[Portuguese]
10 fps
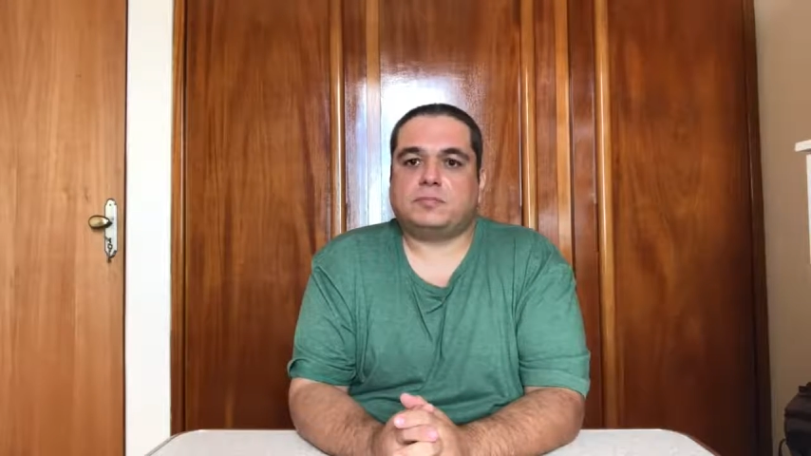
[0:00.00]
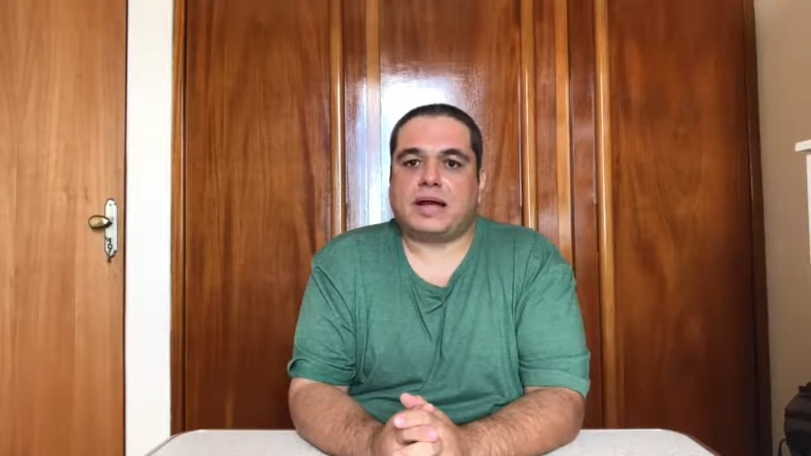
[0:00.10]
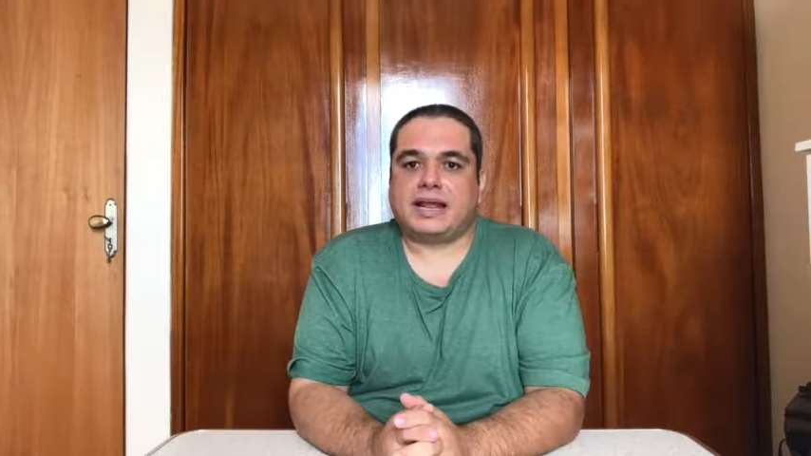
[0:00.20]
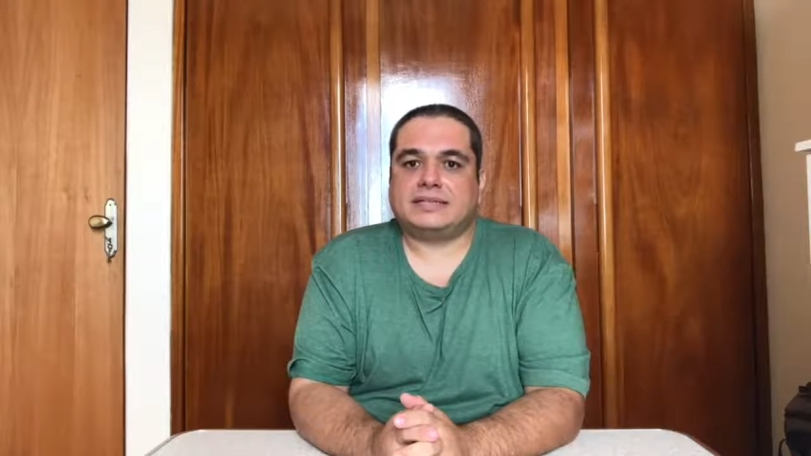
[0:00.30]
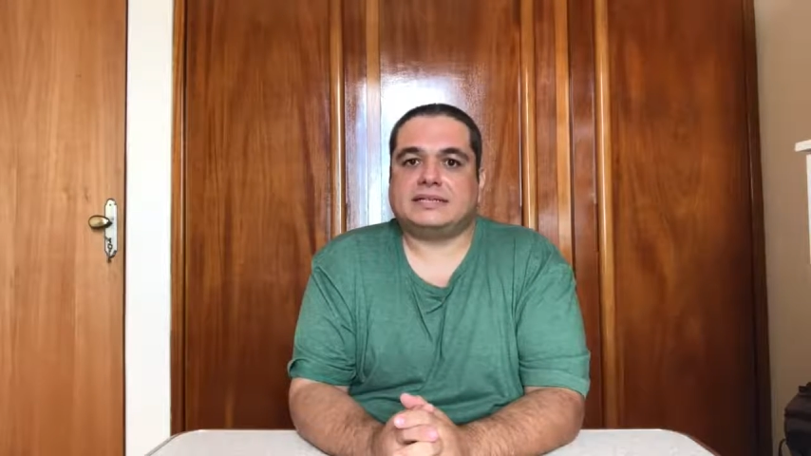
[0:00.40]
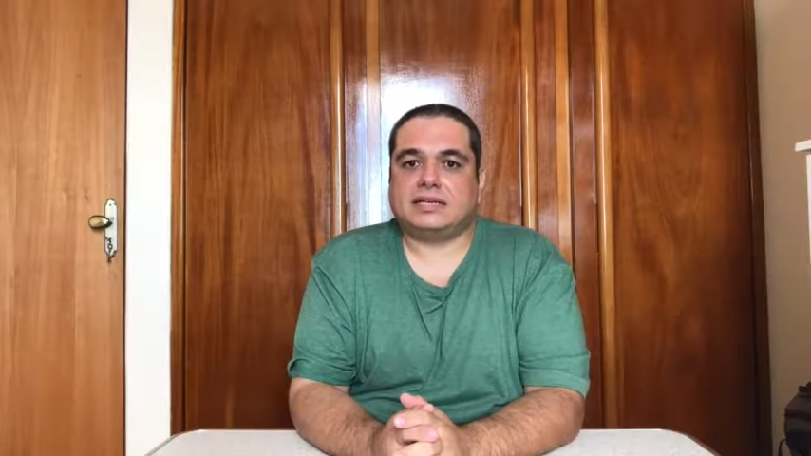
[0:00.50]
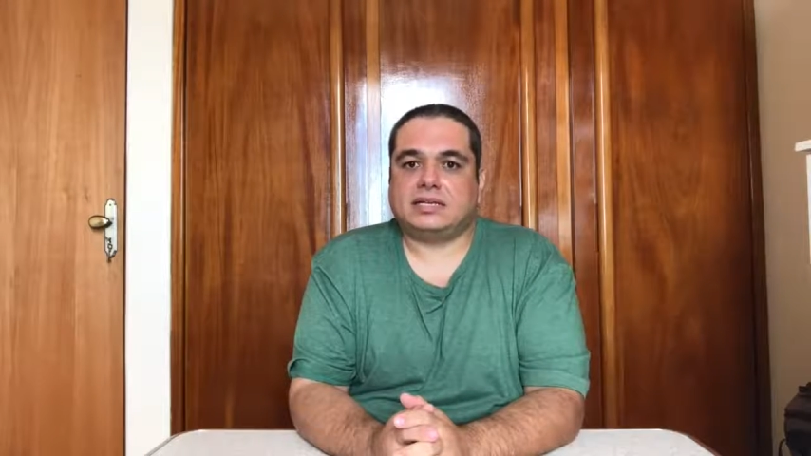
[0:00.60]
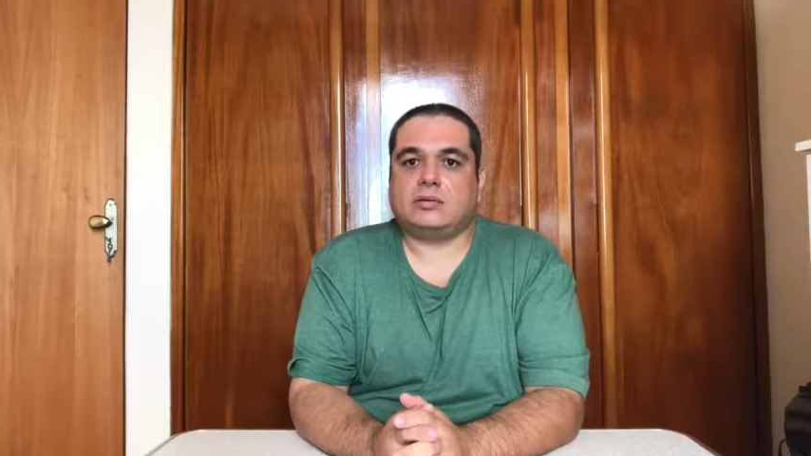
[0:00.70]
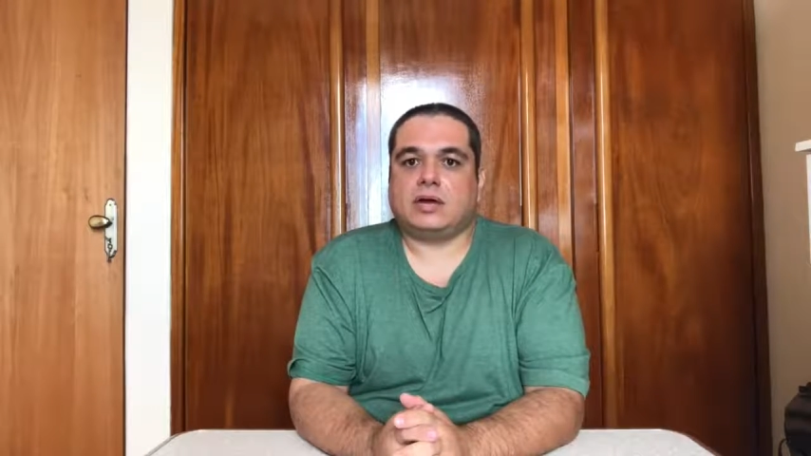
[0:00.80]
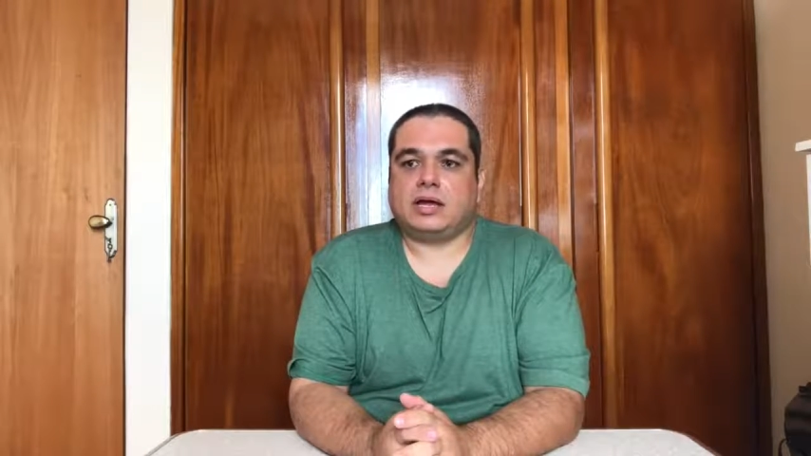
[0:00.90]
parecem que
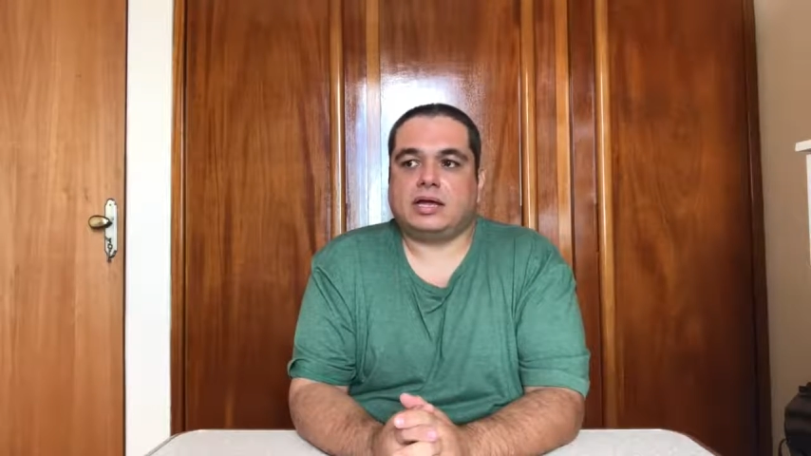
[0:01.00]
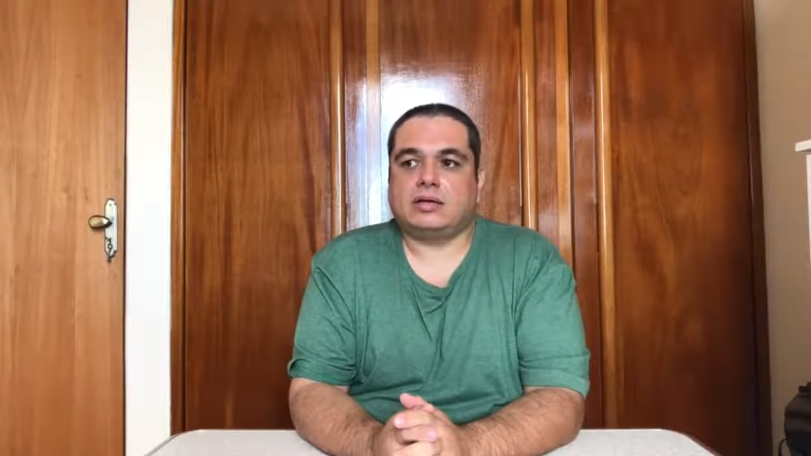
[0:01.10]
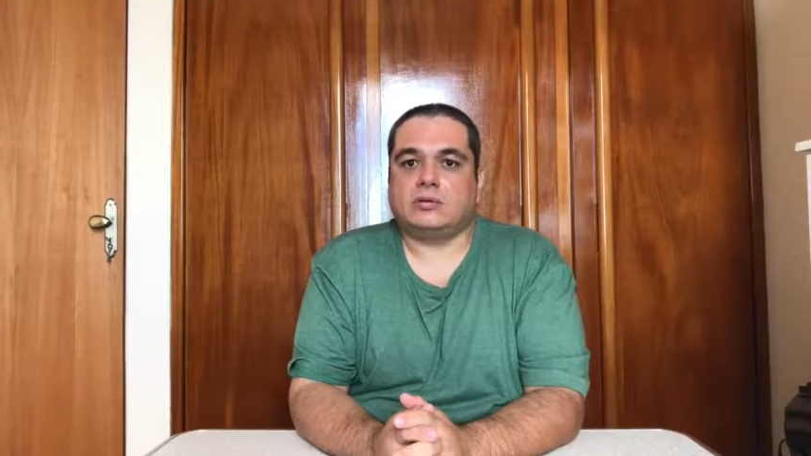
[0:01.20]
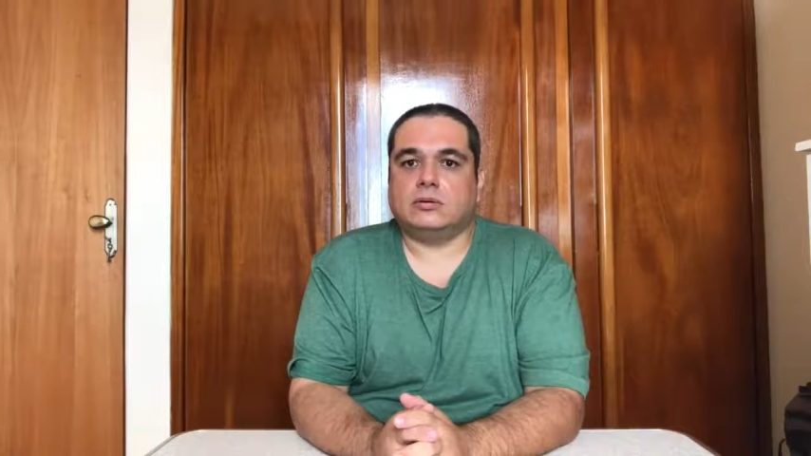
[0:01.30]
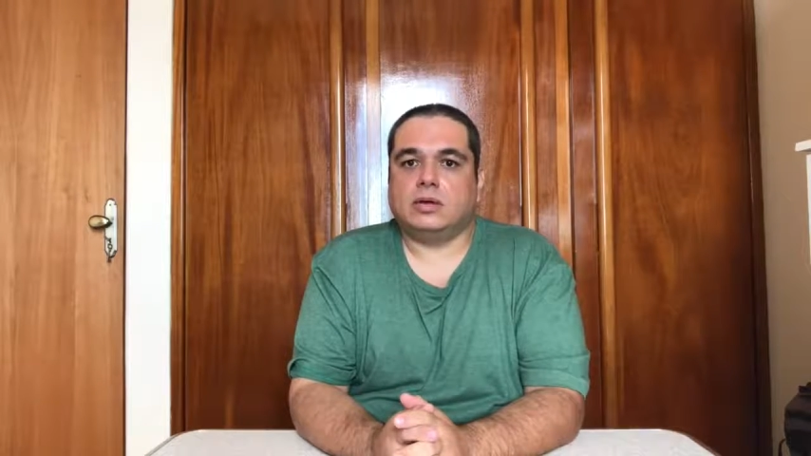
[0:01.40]
estão ganhando,